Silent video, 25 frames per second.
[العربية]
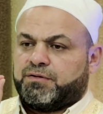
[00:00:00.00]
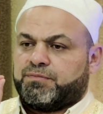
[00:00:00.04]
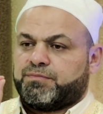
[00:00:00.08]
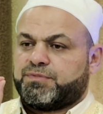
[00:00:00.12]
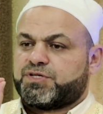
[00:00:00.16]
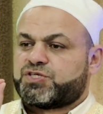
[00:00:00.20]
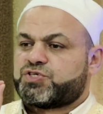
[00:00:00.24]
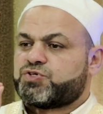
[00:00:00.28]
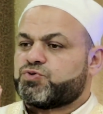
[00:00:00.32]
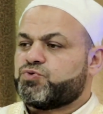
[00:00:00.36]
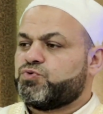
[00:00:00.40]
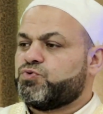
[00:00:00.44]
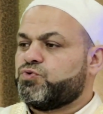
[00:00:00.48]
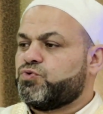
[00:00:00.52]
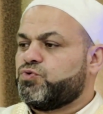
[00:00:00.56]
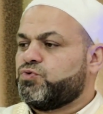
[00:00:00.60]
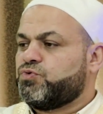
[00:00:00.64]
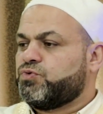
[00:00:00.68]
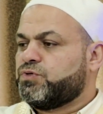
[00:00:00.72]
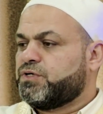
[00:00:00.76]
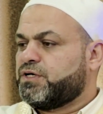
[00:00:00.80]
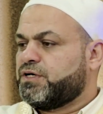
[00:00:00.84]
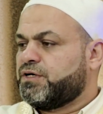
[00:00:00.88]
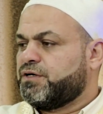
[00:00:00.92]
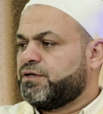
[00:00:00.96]

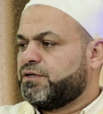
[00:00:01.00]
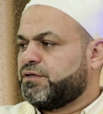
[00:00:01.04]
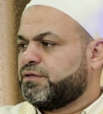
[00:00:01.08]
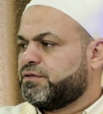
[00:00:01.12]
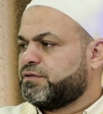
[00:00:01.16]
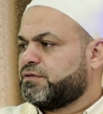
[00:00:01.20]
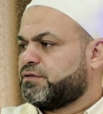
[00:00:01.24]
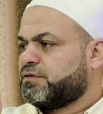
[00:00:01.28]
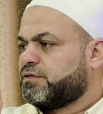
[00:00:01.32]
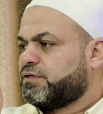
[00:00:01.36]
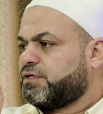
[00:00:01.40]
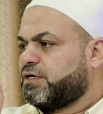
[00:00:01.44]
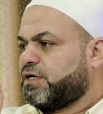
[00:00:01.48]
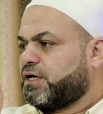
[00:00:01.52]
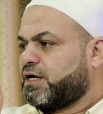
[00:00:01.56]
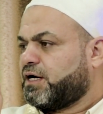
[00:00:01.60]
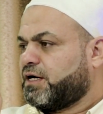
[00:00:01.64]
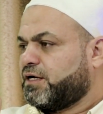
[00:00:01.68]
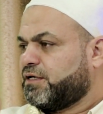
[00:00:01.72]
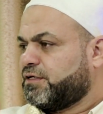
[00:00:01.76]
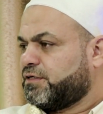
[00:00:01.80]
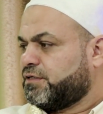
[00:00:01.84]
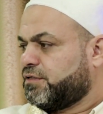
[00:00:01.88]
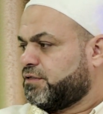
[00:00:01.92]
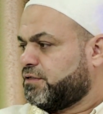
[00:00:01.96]
مسؤولون
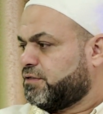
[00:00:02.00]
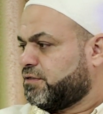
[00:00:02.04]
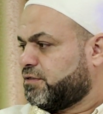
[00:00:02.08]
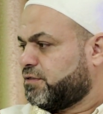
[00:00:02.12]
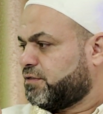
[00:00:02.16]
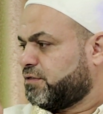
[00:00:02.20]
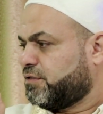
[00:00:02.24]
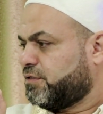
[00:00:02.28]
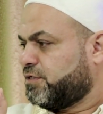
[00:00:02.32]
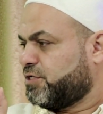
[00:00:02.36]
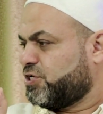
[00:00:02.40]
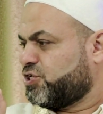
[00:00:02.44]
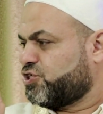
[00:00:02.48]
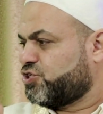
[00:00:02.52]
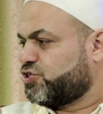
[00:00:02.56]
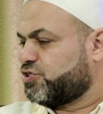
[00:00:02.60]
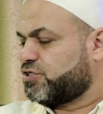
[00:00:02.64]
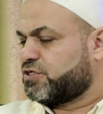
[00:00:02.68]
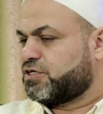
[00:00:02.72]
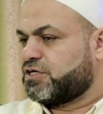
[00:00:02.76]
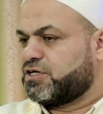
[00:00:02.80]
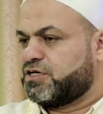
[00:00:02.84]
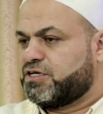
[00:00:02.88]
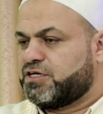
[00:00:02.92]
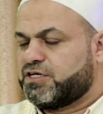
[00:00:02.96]
عن
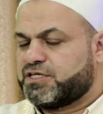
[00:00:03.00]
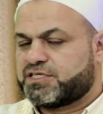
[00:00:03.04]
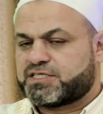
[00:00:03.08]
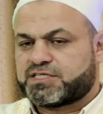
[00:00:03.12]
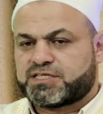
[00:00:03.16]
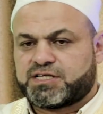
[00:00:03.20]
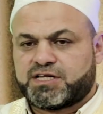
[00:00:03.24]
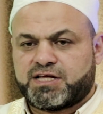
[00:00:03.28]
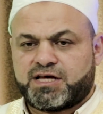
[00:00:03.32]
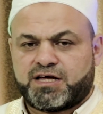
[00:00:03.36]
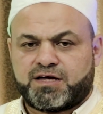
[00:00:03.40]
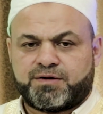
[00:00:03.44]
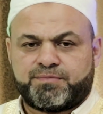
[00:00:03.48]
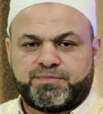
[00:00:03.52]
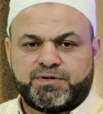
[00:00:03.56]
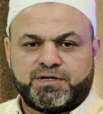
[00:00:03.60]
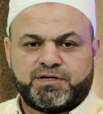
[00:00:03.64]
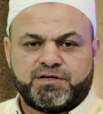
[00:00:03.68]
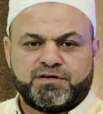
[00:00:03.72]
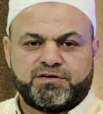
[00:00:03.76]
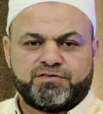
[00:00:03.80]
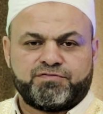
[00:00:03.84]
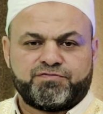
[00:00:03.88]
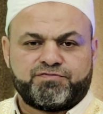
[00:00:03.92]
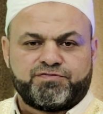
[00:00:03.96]
نشر
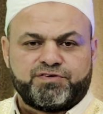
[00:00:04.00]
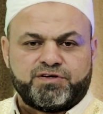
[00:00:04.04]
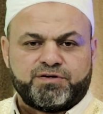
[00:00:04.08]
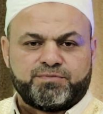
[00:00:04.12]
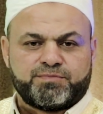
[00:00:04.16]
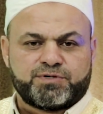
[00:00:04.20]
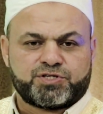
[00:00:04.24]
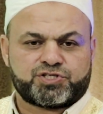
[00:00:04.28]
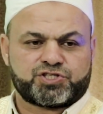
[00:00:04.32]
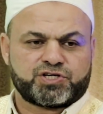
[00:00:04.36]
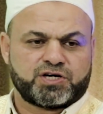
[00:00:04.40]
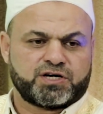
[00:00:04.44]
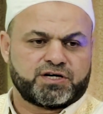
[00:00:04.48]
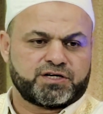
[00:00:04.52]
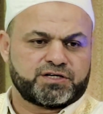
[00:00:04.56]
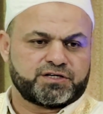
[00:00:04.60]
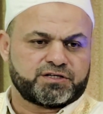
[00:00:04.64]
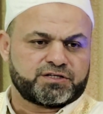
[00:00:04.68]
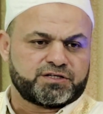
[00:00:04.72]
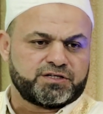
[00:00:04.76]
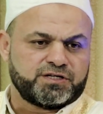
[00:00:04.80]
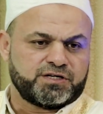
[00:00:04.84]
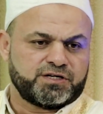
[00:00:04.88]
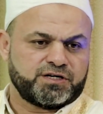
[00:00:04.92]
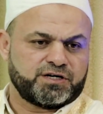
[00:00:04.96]
الإسلام في
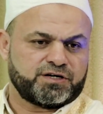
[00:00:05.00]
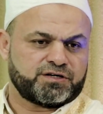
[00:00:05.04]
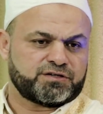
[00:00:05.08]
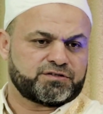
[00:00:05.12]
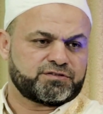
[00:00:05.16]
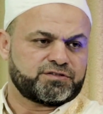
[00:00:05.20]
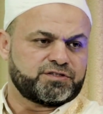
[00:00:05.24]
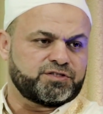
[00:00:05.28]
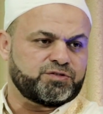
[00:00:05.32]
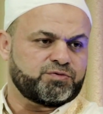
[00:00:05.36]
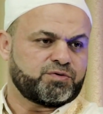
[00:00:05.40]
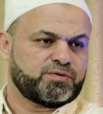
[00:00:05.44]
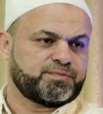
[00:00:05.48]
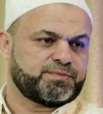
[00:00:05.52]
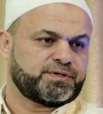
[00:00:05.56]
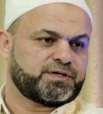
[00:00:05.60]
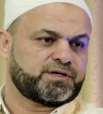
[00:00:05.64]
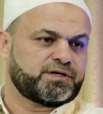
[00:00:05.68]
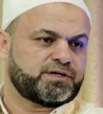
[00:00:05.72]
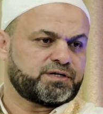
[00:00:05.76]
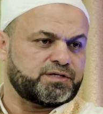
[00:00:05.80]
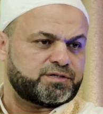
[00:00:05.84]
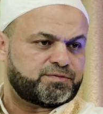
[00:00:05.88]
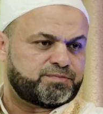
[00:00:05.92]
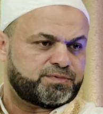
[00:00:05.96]
مشارق الأرض
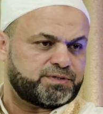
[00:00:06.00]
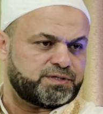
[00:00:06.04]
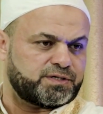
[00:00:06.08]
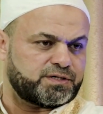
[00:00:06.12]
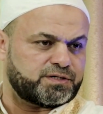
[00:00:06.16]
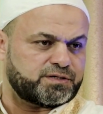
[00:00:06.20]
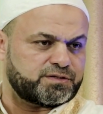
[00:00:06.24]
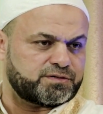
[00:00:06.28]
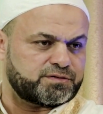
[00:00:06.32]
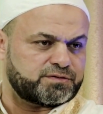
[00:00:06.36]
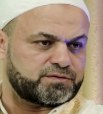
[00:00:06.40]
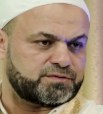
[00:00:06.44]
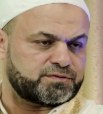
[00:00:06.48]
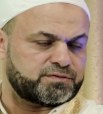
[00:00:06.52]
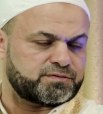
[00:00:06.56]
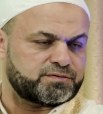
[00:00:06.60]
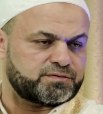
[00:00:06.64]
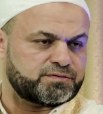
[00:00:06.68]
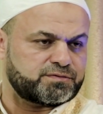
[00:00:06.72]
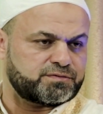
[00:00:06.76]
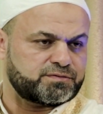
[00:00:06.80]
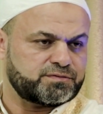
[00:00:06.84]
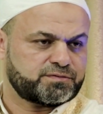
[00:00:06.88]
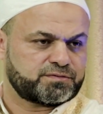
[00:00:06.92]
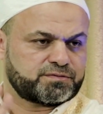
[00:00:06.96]
ومغاربها
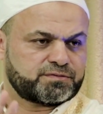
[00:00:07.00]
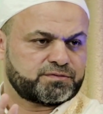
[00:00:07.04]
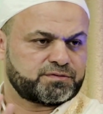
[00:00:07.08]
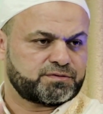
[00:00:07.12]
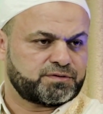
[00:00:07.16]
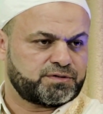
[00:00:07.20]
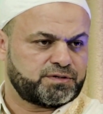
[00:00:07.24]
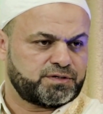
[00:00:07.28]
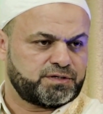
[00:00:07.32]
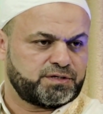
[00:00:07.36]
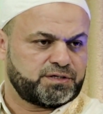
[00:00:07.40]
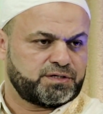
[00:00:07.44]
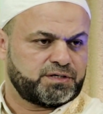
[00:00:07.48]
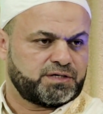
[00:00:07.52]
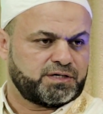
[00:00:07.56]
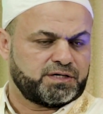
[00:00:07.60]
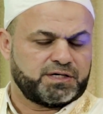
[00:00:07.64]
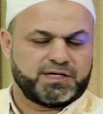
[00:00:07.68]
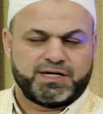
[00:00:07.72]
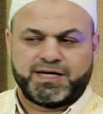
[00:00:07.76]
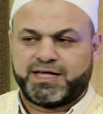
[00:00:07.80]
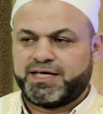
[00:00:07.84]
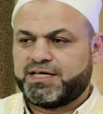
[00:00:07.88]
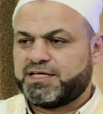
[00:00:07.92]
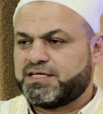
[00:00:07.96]

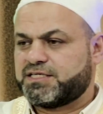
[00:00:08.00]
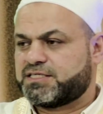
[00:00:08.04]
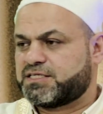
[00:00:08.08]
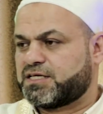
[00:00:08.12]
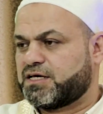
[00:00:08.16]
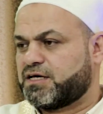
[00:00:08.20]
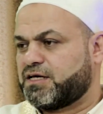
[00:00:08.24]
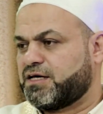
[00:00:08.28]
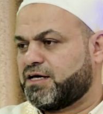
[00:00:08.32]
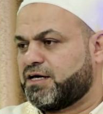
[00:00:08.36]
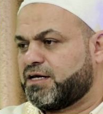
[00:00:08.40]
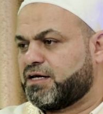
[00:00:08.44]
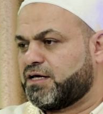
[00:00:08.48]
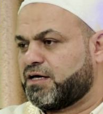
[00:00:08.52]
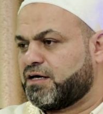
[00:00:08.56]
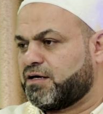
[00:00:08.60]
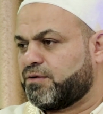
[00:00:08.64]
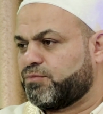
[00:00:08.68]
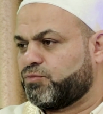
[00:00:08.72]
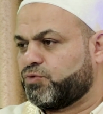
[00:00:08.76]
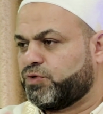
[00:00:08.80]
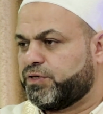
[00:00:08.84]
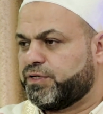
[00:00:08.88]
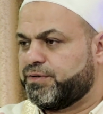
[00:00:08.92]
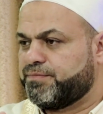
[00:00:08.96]
ليس لنا
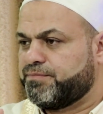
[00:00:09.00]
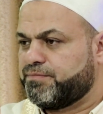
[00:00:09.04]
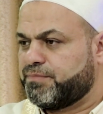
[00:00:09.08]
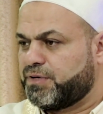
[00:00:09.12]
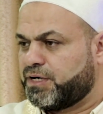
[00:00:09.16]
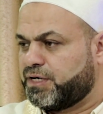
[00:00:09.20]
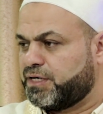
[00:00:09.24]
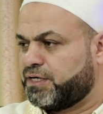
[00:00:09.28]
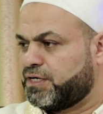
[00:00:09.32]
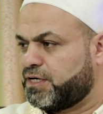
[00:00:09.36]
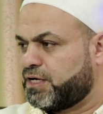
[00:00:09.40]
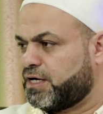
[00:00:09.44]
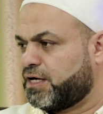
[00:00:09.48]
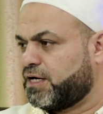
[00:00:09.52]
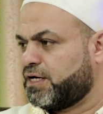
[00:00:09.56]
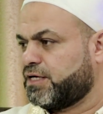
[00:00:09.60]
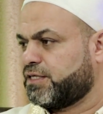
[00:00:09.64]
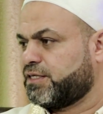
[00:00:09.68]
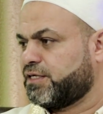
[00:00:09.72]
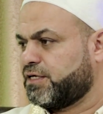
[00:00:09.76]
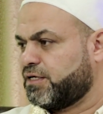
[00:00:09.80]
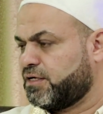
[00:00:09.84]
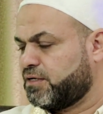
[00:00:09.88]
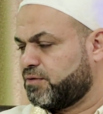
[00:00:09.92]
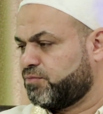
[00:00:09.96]
مهمه الا
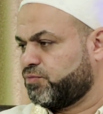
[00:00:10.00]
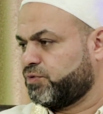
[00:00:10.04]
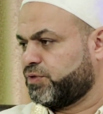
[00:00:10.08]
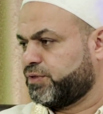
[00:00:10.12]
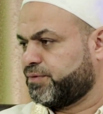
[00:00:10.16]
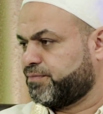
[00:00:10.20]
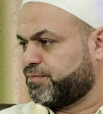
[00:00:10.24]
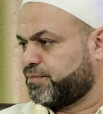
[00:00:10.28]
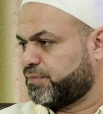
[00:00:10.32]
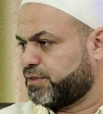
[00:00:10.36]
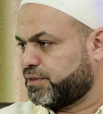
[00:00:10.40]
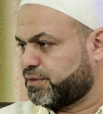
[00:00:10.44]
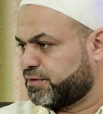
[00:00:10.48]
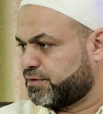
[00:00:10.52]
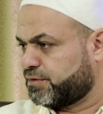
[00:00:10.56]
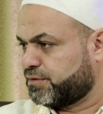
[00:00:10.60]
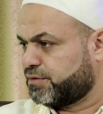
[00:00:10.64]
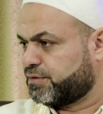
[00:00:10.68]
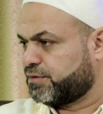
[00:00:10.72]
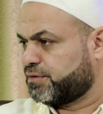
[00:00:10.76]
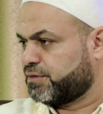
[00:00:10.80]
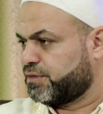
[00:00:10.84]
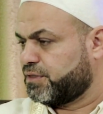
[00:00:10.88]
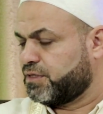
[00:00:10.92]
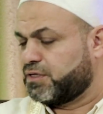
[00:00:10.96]
هذه المهمه
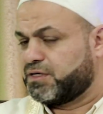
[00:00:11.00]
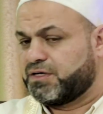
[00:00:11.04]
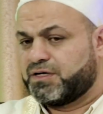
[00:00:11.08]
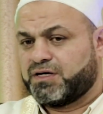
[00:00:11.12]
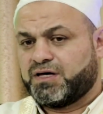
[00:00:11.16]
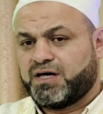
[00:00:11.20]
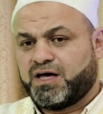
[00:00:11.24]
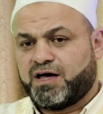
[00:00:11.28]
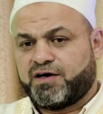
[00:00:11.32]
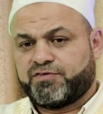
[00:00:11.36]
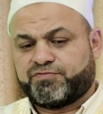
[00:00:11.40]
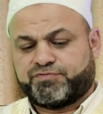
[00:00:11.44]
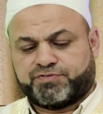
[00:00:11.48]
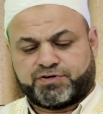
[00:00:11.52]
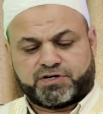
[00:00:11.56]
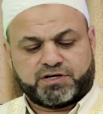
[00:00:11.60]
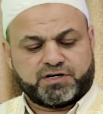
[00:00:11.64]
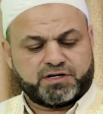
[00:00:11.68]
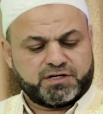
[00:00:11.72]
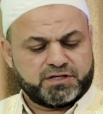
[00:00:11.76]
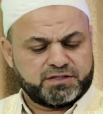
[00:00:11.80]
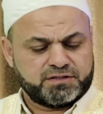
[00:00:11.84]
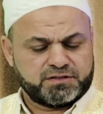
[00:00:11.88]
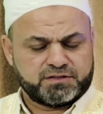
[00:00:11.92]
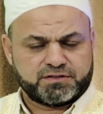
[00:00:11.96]

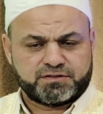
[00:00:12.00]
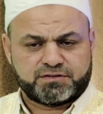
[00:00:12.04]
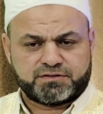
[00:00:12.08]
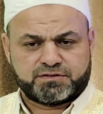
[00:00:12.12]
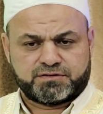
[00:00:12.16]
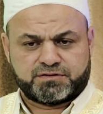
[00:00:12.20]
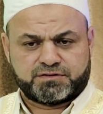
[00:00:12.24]
افراد